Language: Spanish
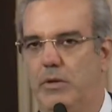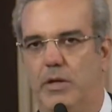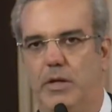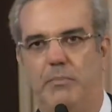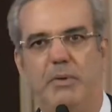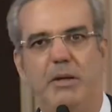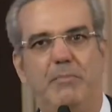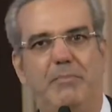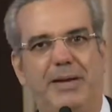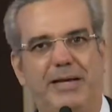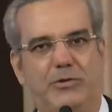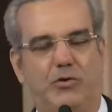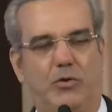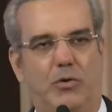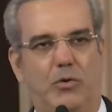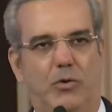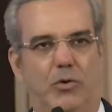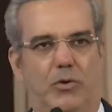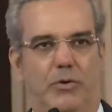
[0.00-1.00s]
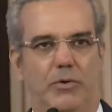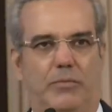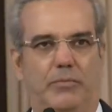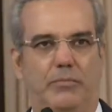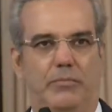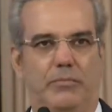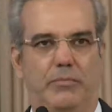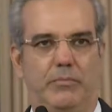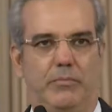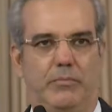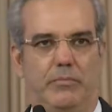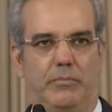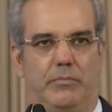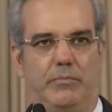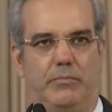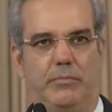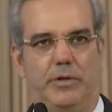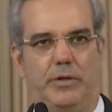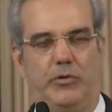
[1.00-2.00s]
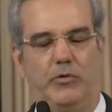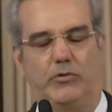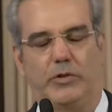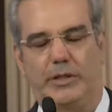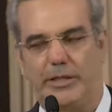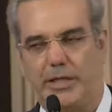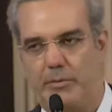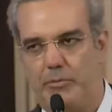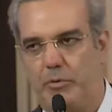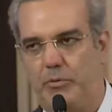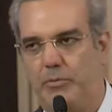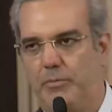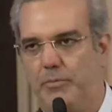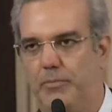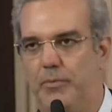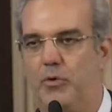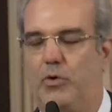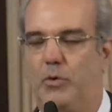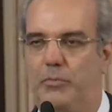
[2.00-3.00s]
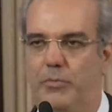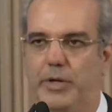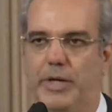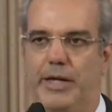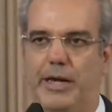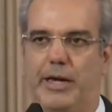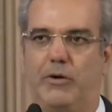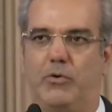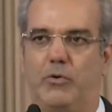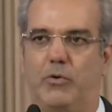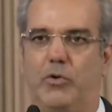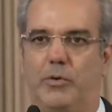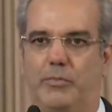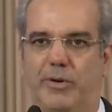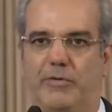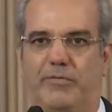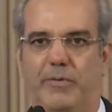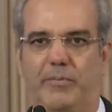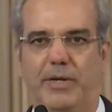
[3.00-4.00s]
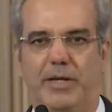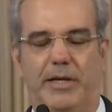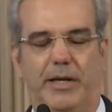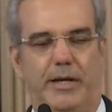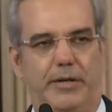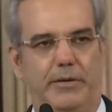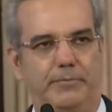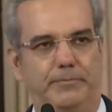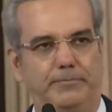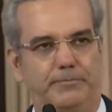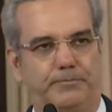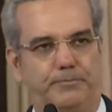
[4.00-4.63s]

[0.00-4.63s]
y mi inmenso dolor y nos estamos por comunicar con los demás familiares.